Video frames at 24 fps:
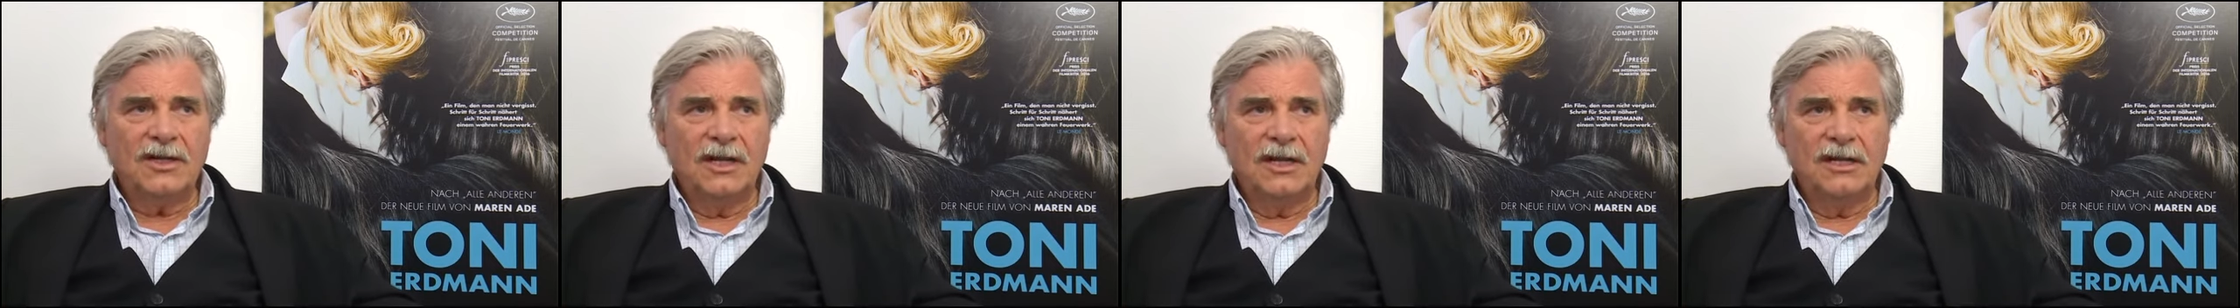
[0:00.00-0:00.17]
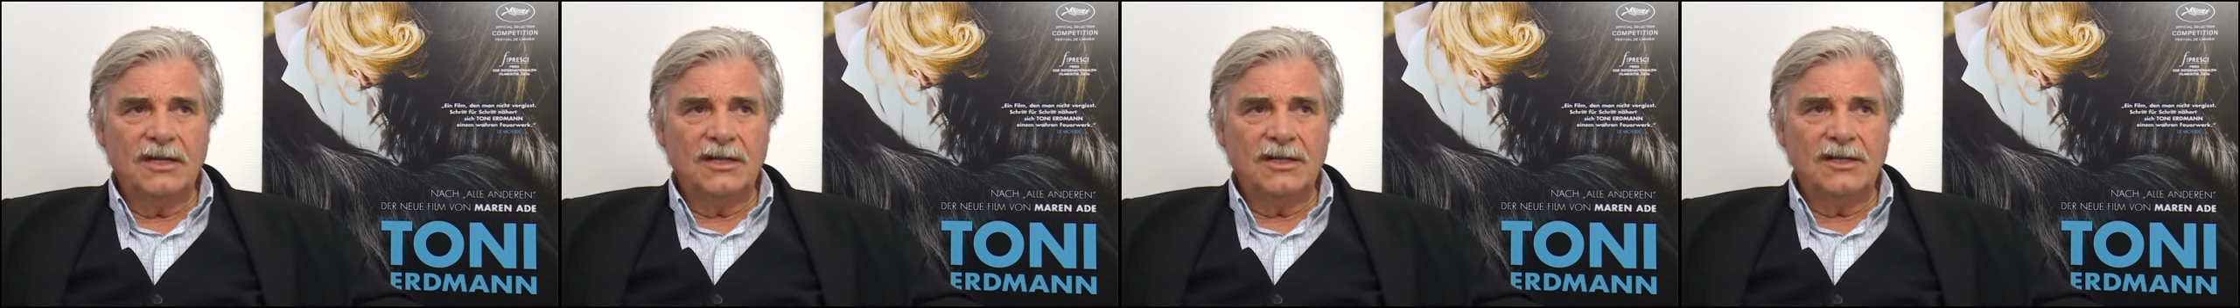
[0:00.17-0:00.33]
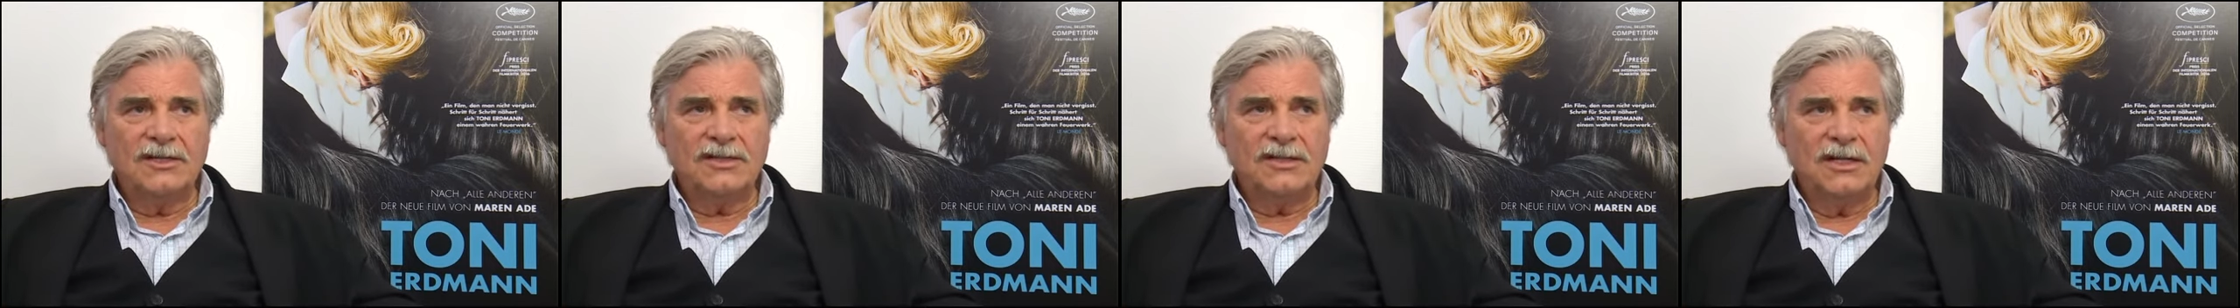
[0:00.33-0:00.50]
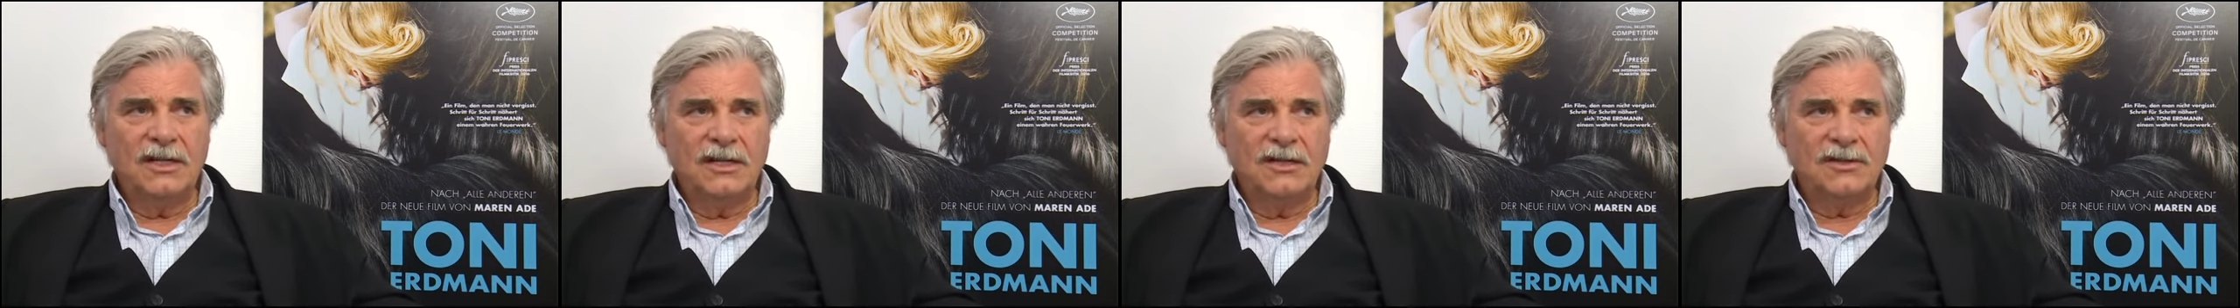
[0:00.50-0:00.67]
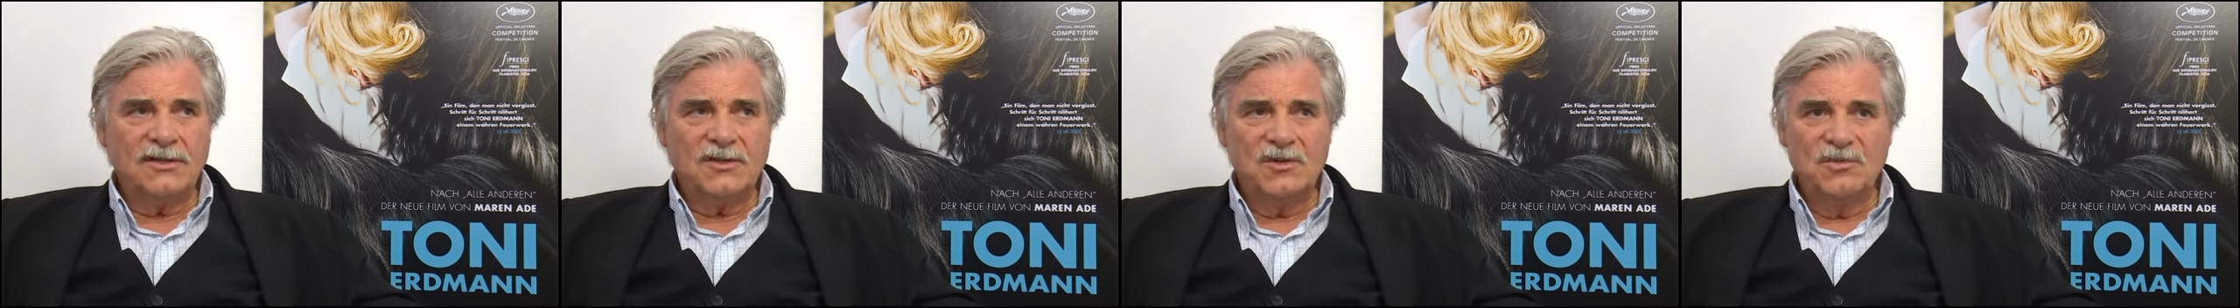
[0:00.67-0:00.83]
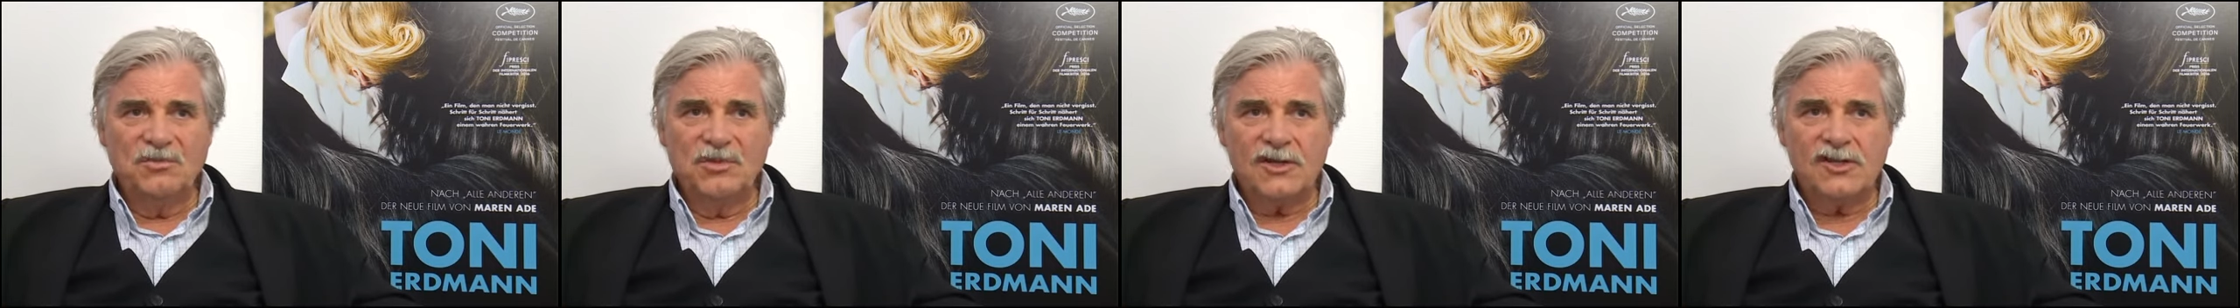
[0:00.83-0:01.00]
hält das Ding
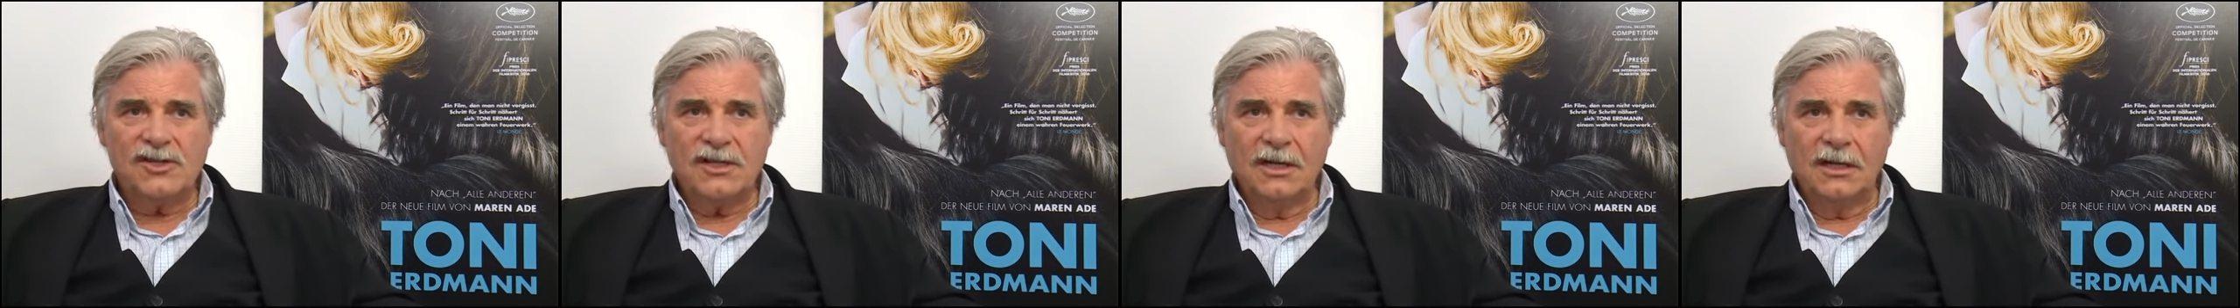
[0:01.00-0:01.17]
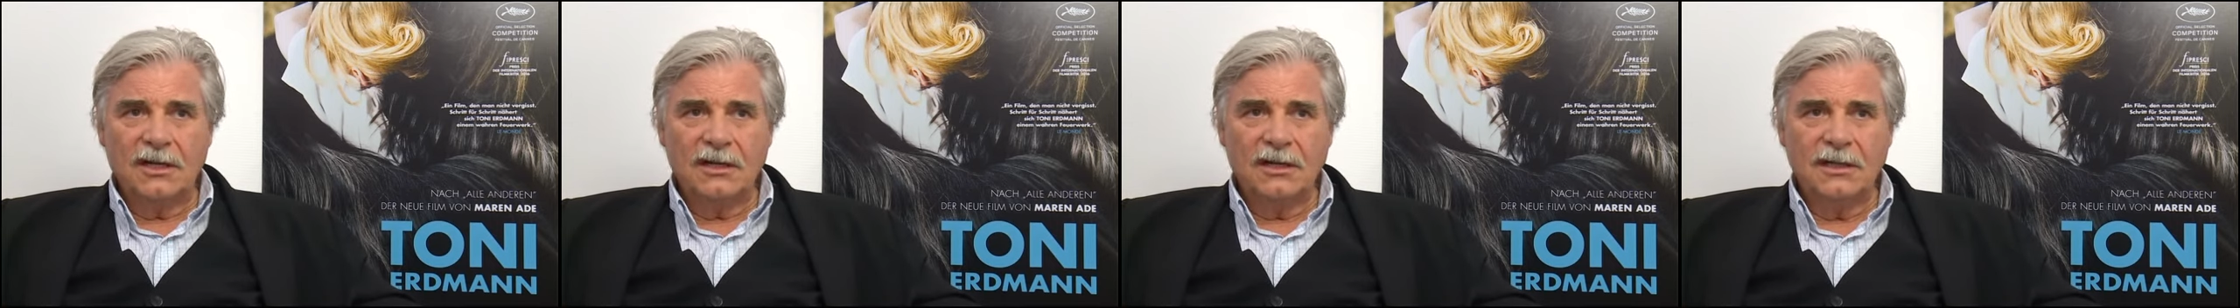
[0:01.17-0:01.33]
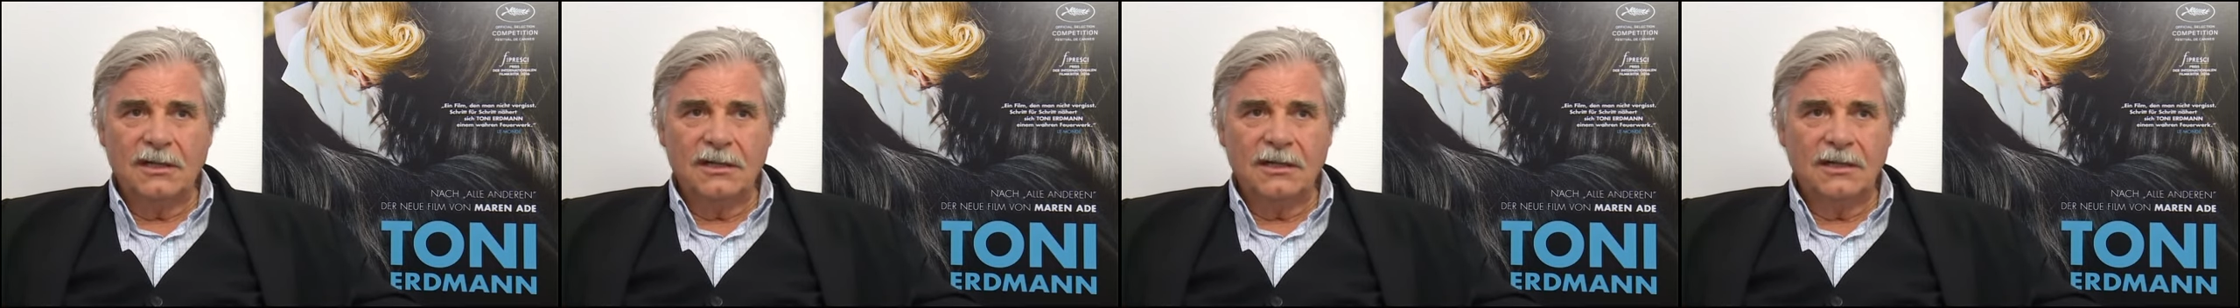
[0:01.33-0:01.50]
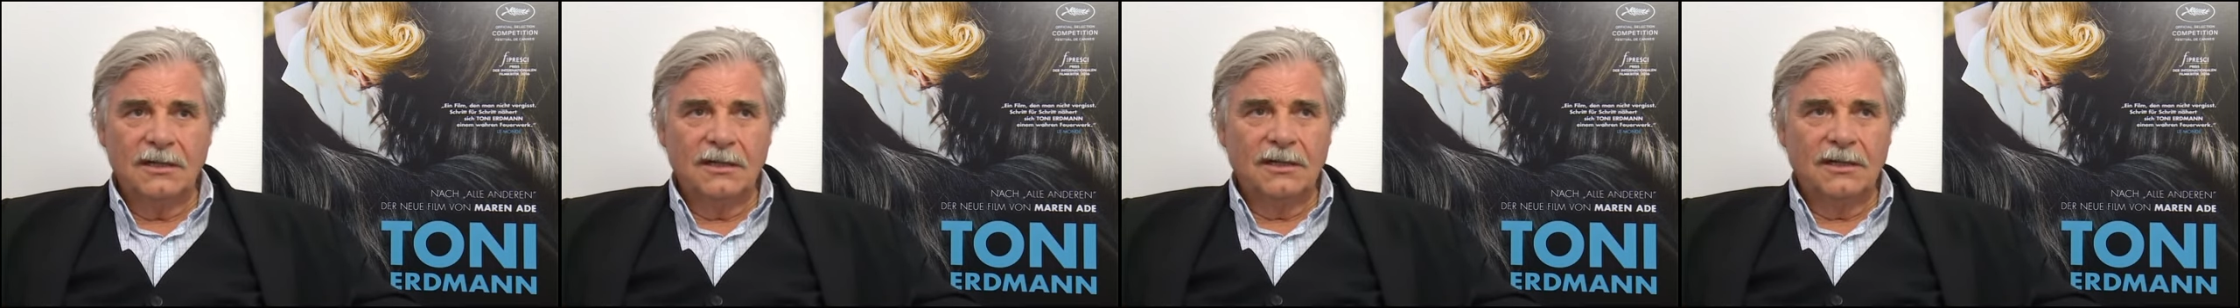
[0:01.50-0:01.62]
super stand.